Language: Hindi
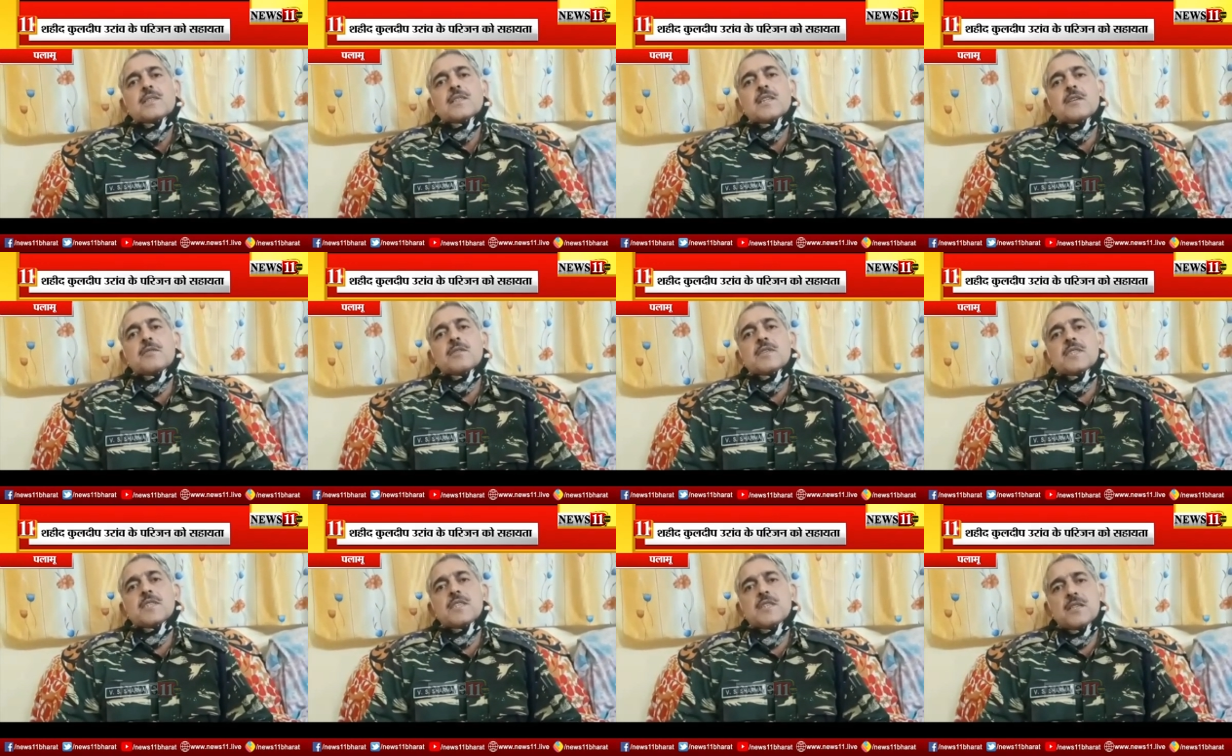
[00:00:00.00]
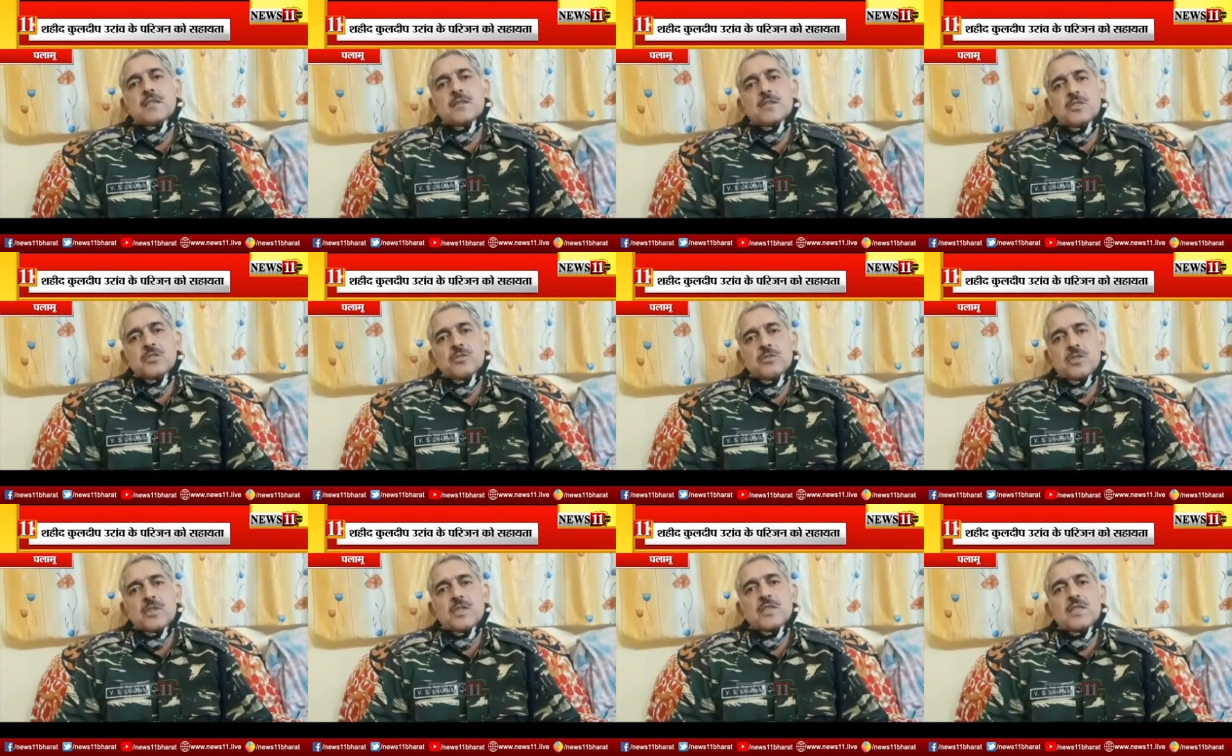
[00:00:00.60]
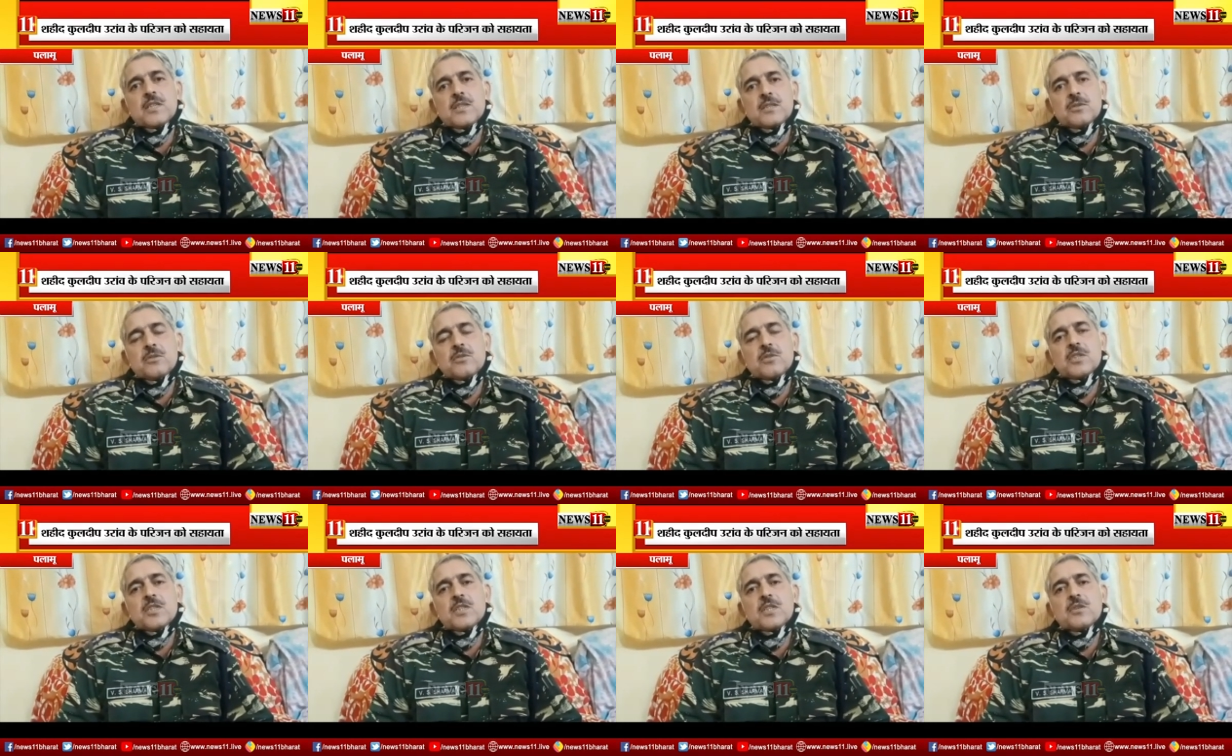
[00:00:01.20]
सर्विस योग्य एज
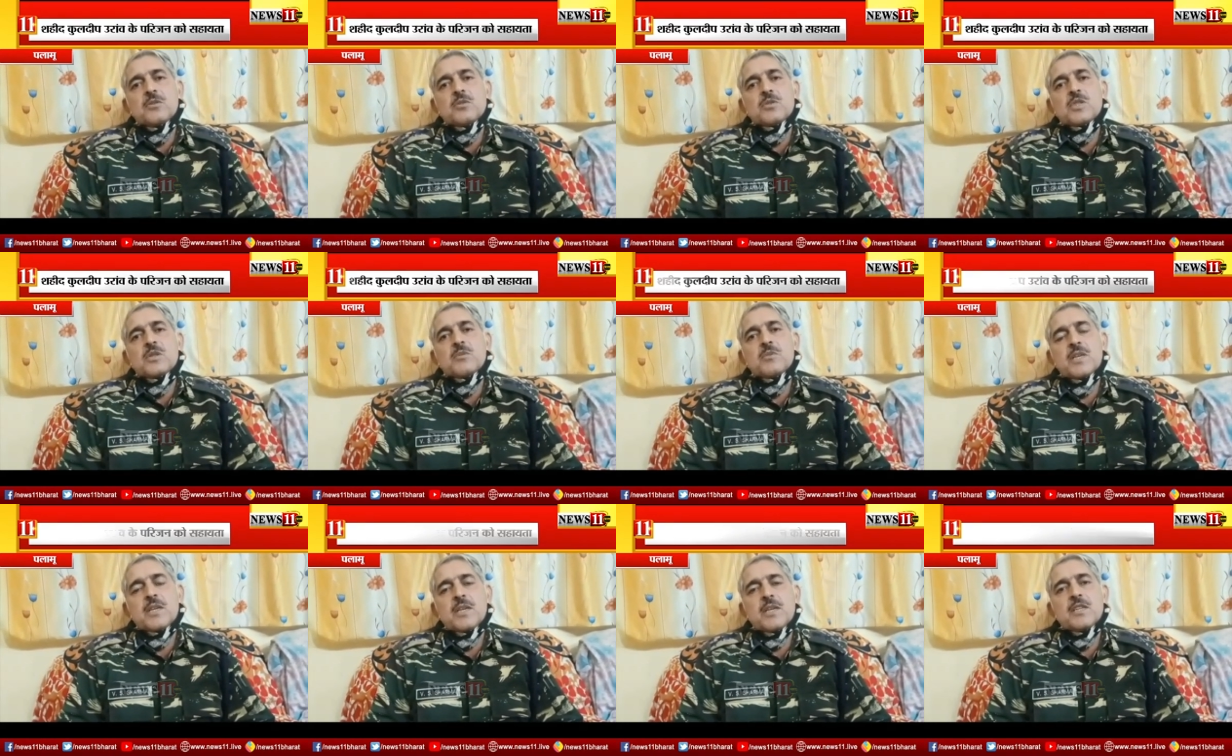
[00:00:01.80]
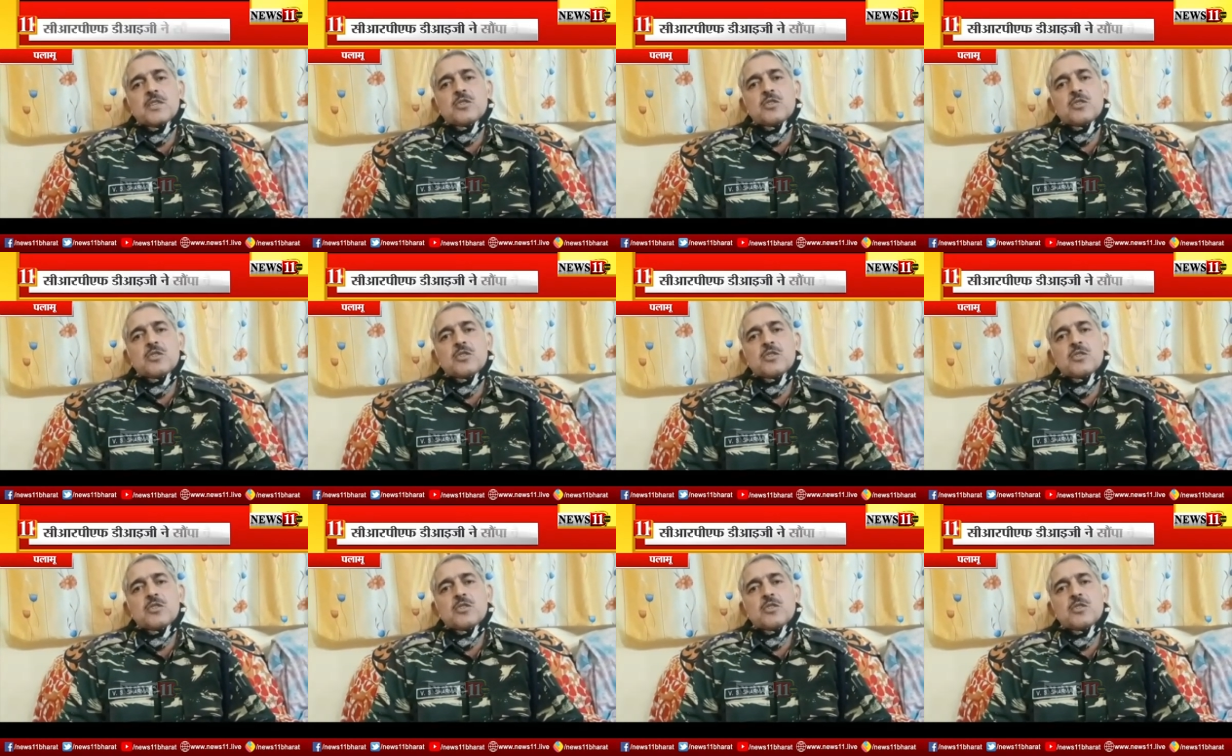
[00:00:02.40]
होती है उस समय के